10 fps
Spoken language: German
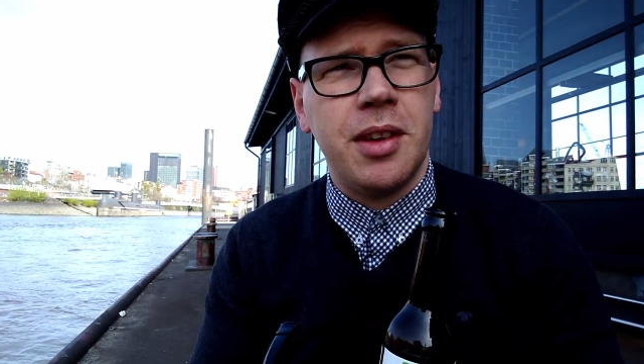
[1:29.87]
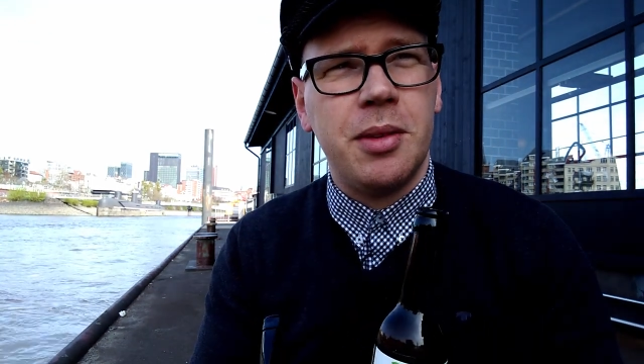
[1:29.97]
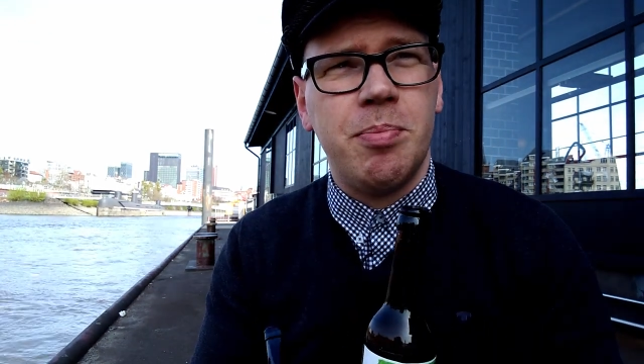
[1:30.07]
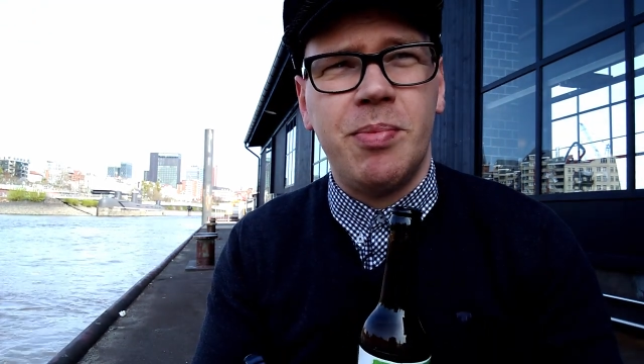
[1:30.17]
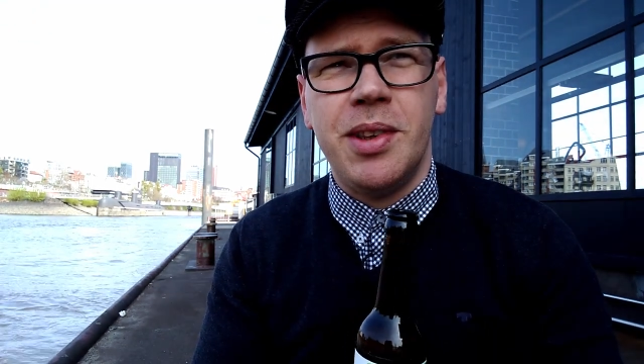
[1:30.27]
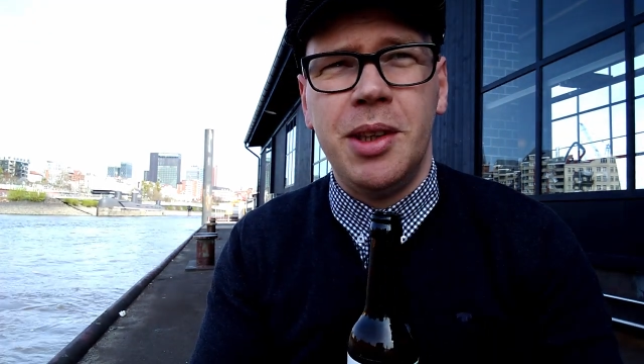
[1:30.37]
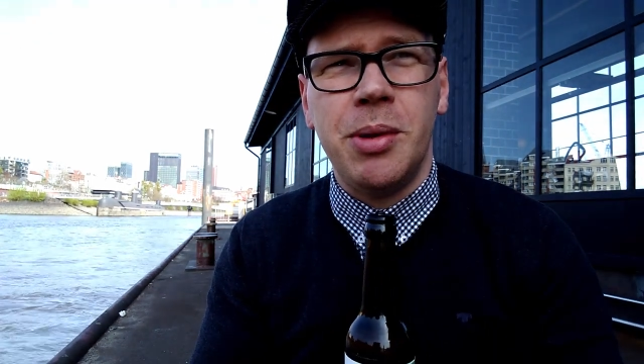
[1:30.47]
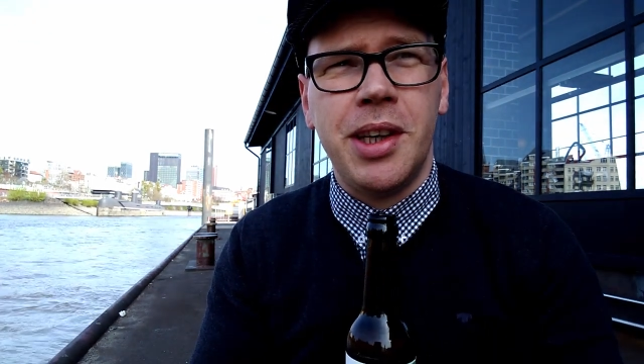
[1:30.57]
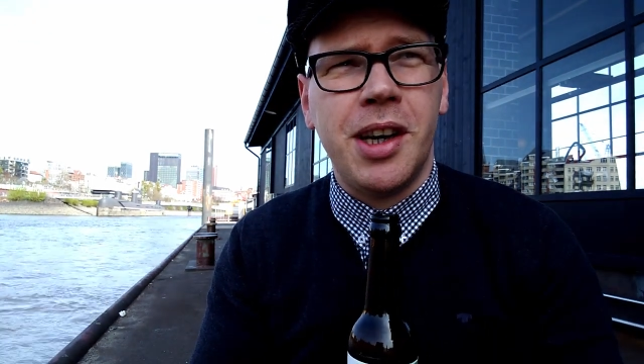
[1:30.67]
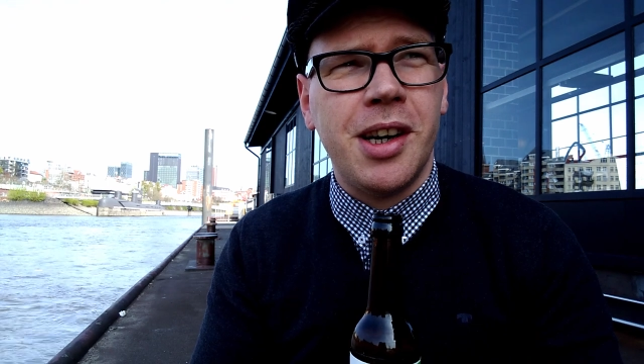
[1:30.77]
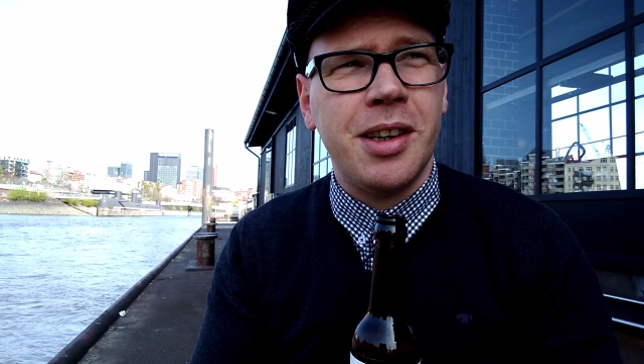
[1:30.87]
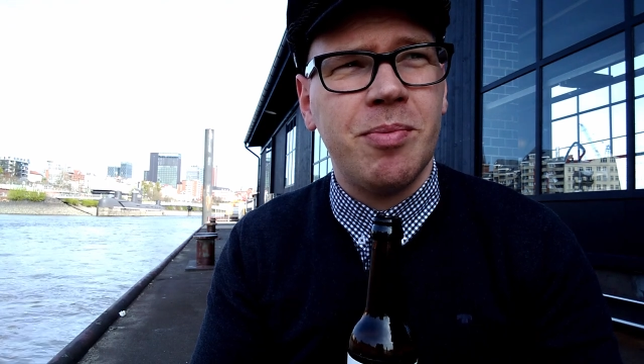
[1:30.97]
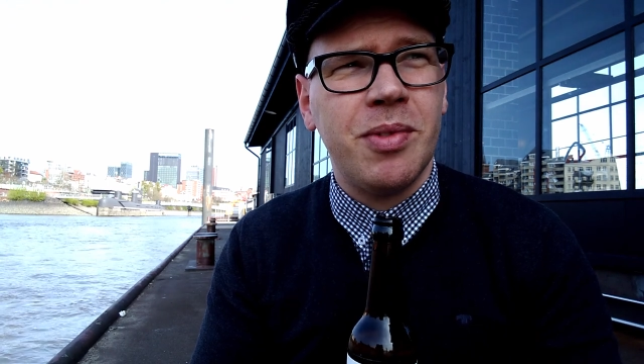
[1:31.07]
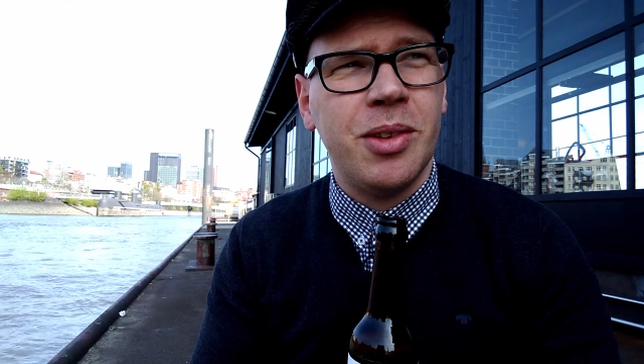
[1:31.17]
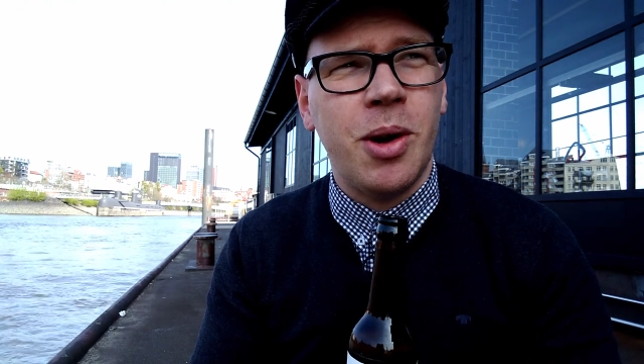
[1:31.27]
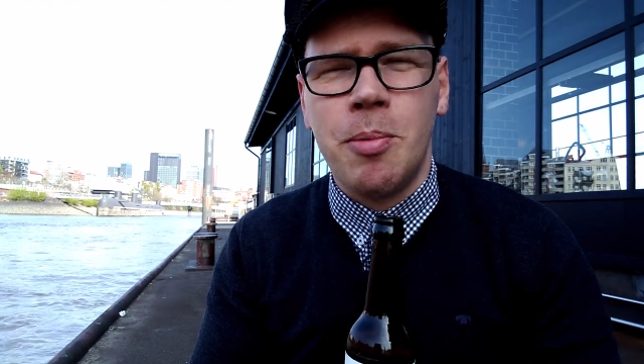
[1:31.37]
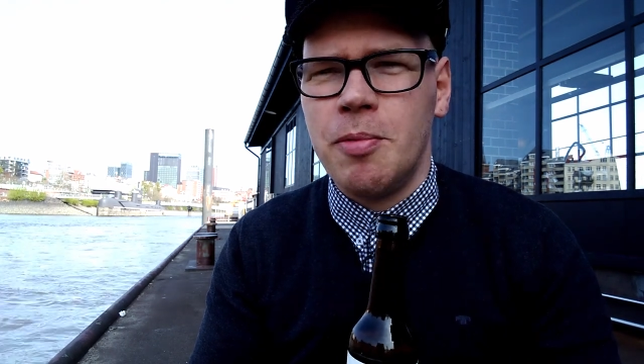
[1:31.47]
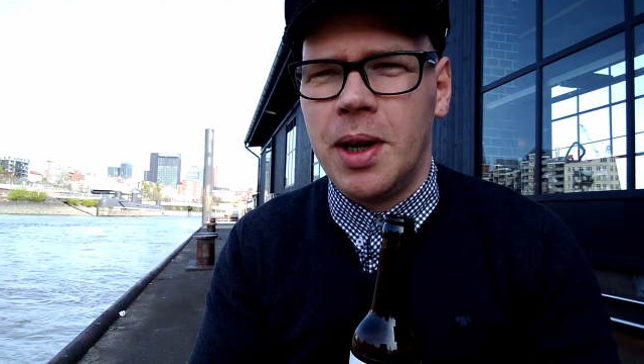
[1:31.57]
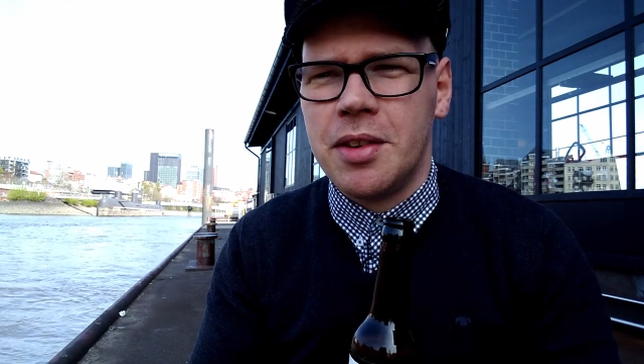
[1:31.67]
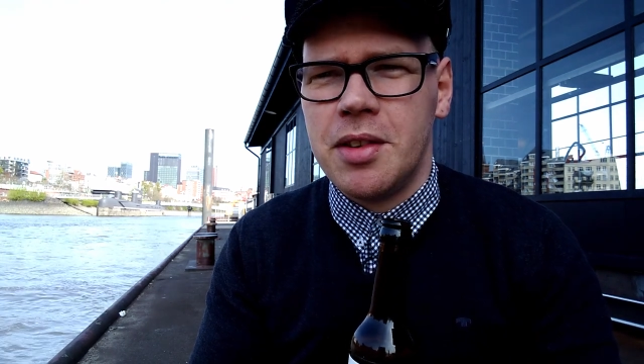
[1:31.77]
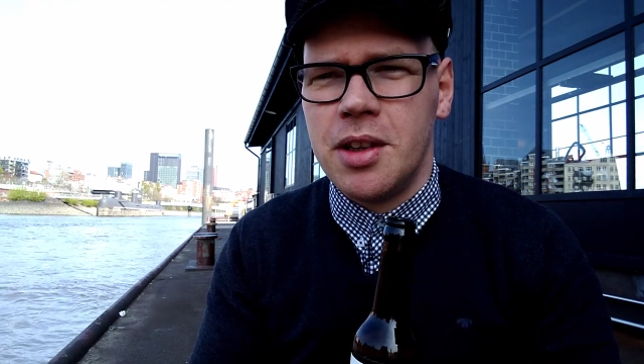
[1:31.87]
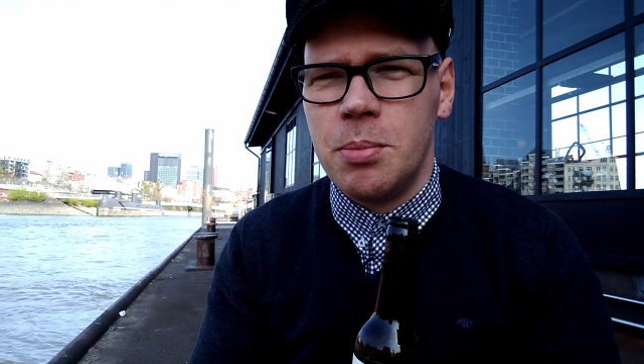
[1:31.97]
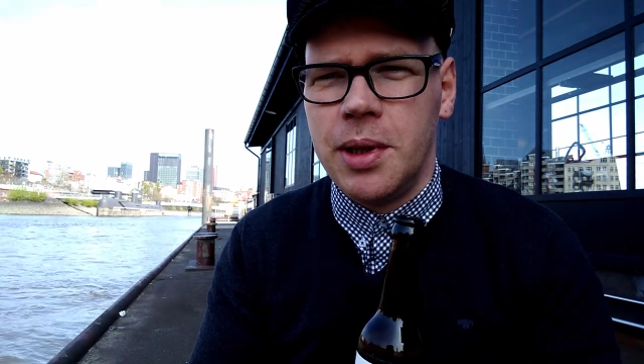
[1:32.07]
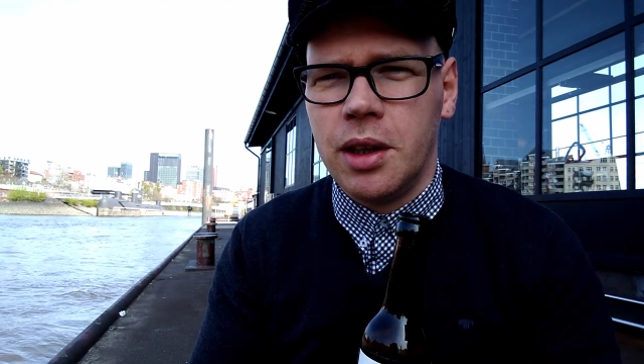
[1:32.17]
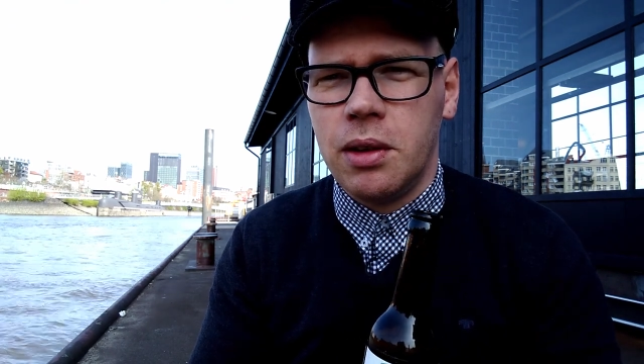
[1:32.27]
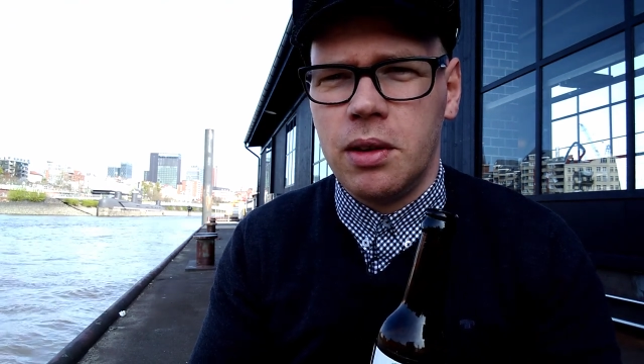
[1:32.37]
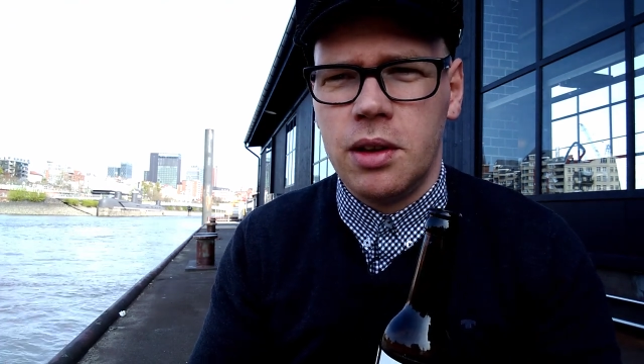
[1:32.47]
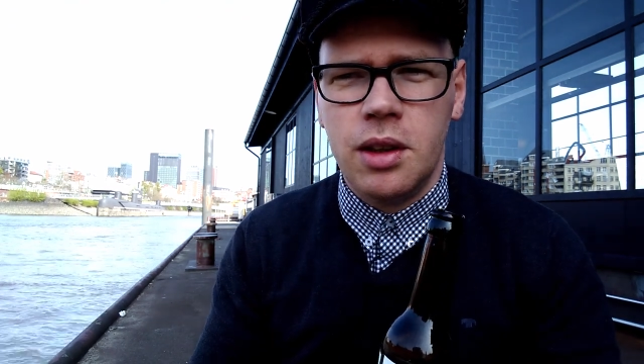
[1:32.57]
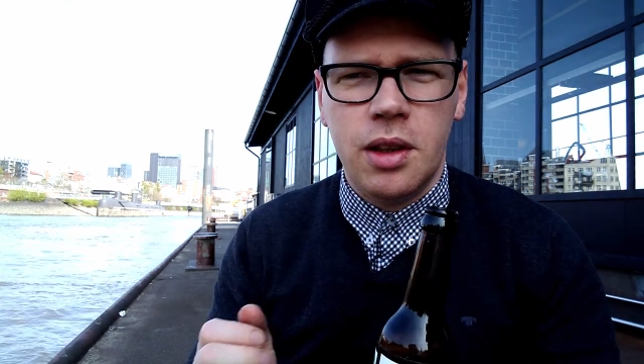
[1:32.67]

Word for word: Ich liebe ja hopfenlastige Biere,